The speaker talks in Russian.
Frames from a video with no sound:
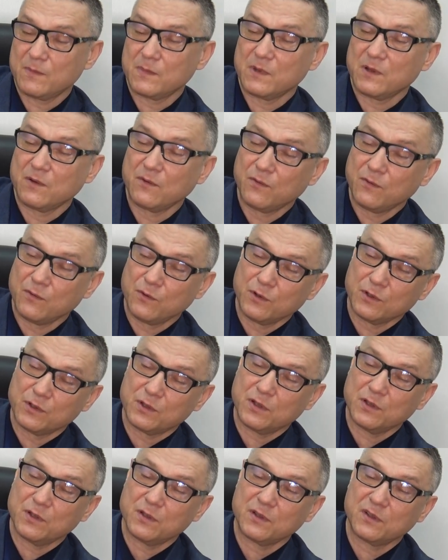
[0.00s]

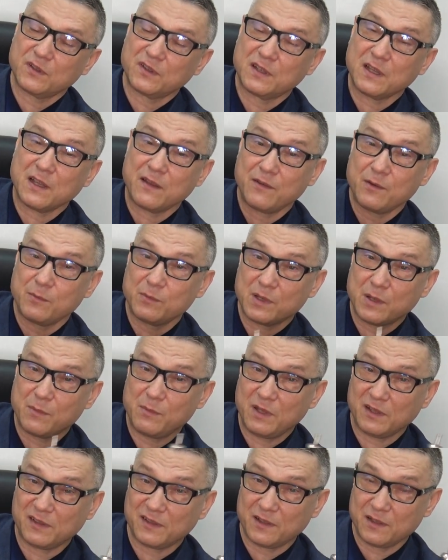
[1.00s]
Вот, ставим на
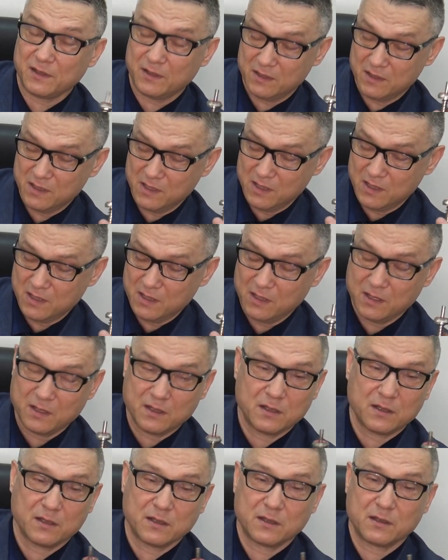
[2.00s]
место,
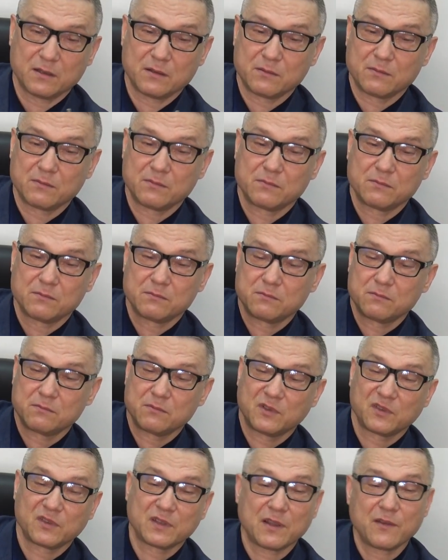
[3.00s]
э,
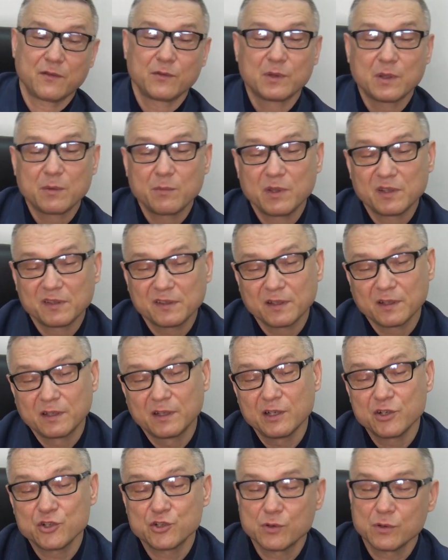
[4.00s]
ставим на место
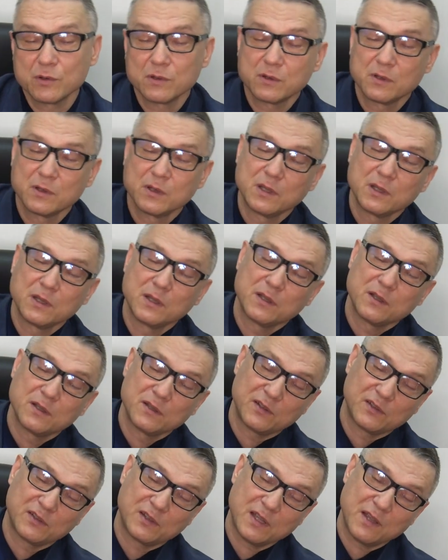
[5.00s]
крышку,
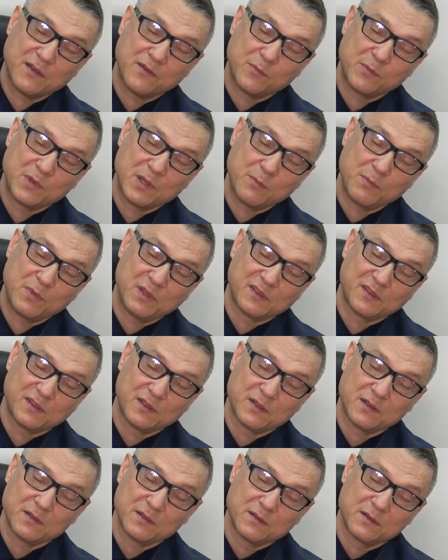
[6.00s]
ставим на
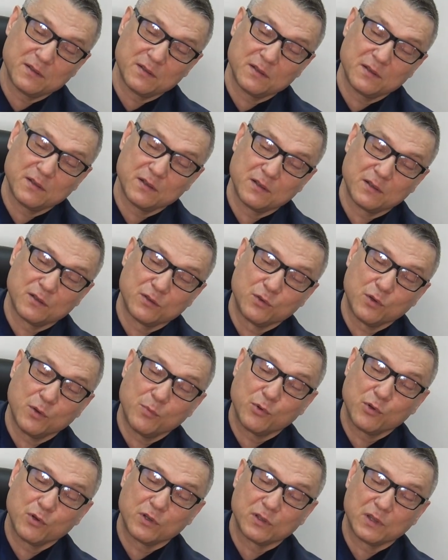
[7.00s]
место
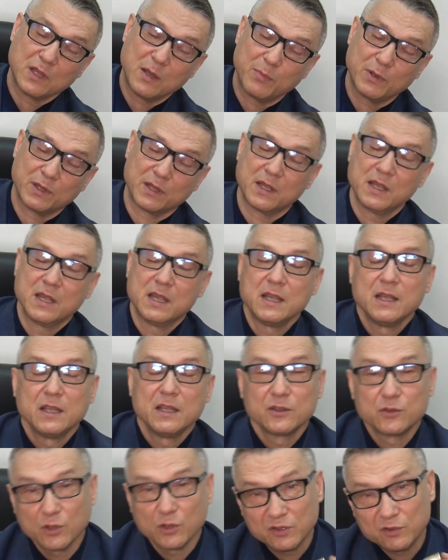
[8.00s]
кнопку клапана.
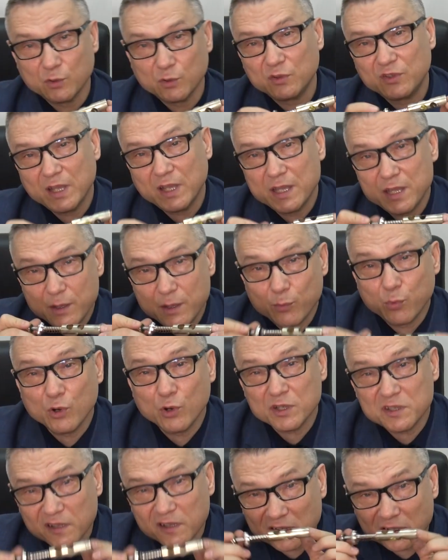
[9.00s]
То есть, друзья, не
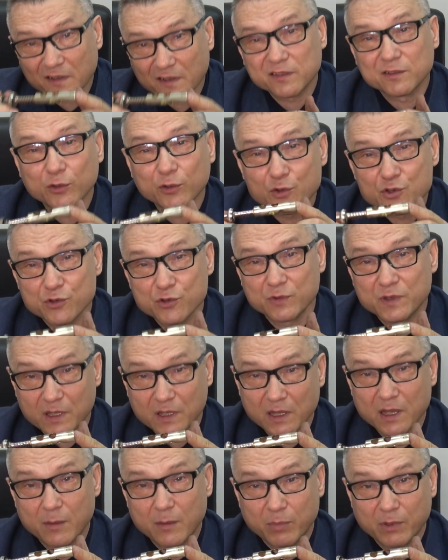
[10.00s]
бойтесь раскручивать
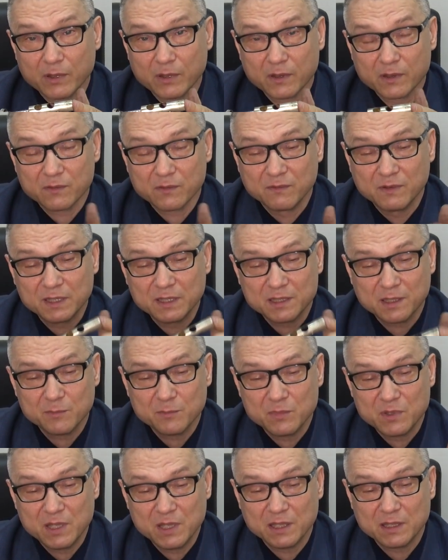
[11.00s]
клапан. В
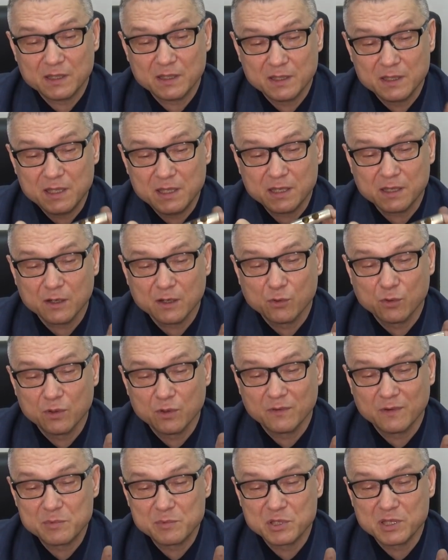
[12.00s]
этом нет
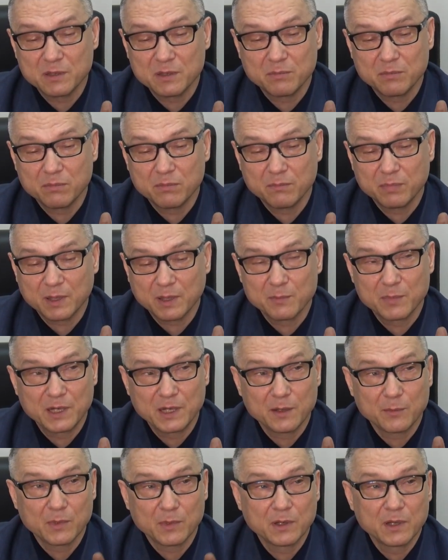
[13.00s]
никакой вообще
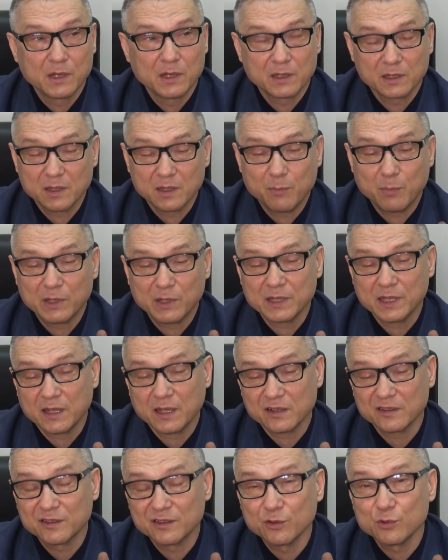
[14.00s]
проблемы. Клапана
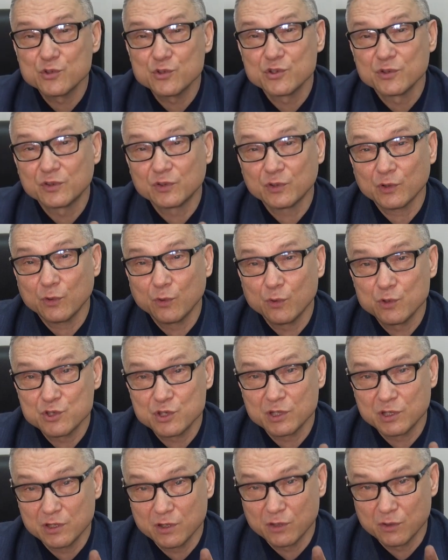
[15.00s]
раскручиваются
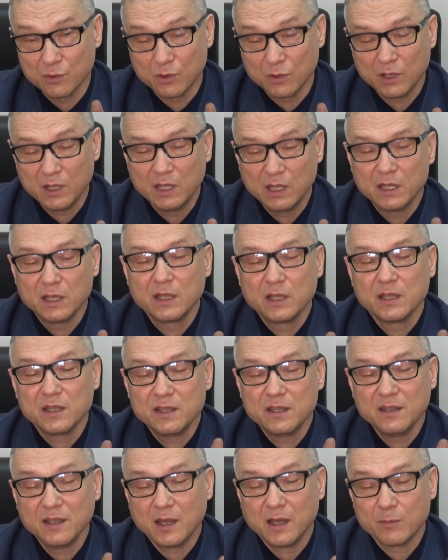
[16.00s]
очень легко
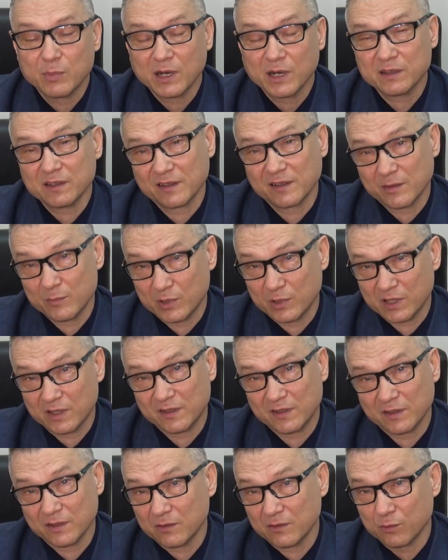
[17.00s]
и обратно
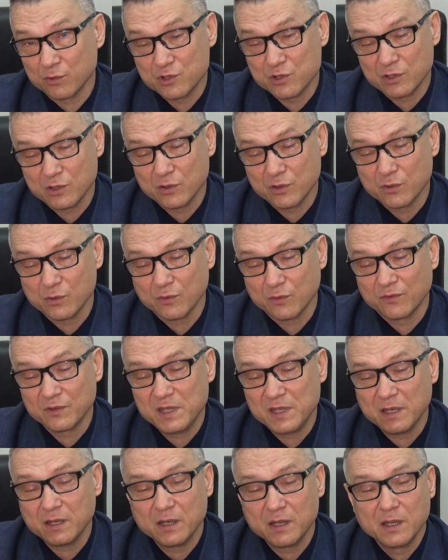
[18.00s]
собираются очень легко. В
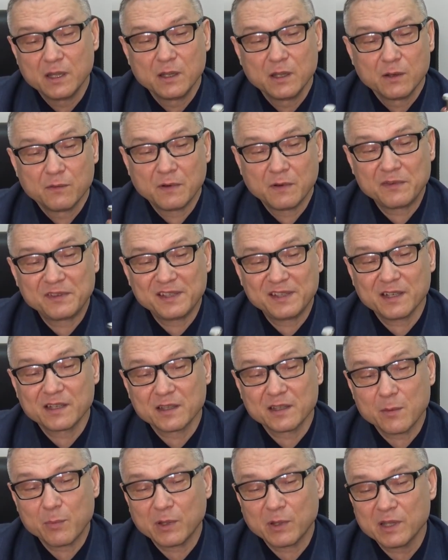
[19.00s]
них, во всех
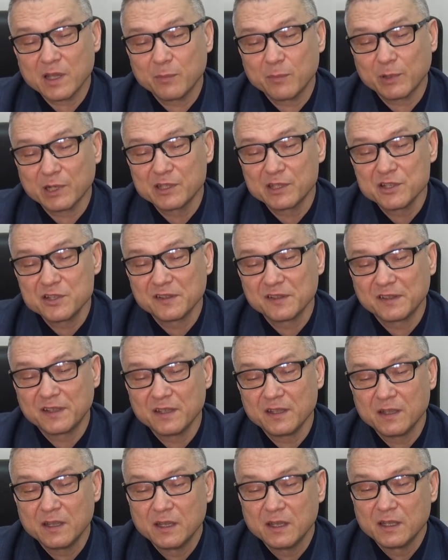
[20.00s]
клапанах
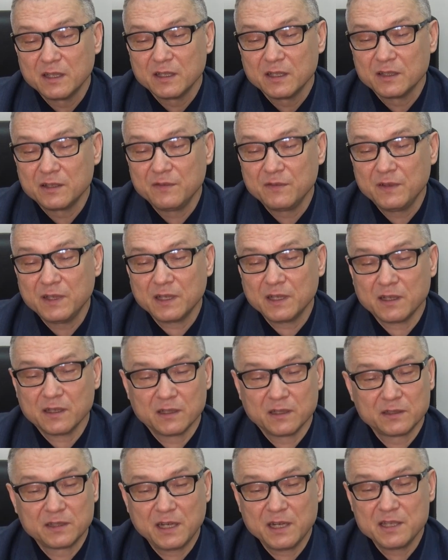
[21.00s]
практически
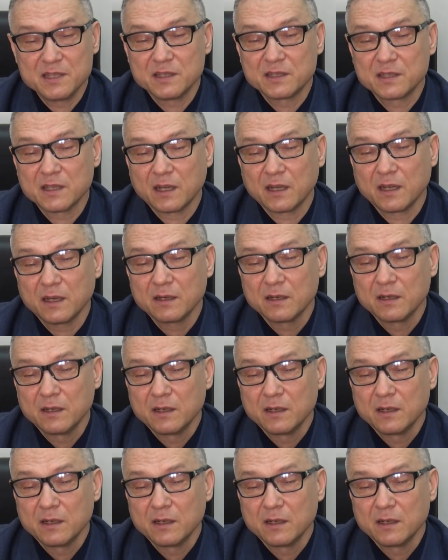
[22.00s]
2-3 э, детали.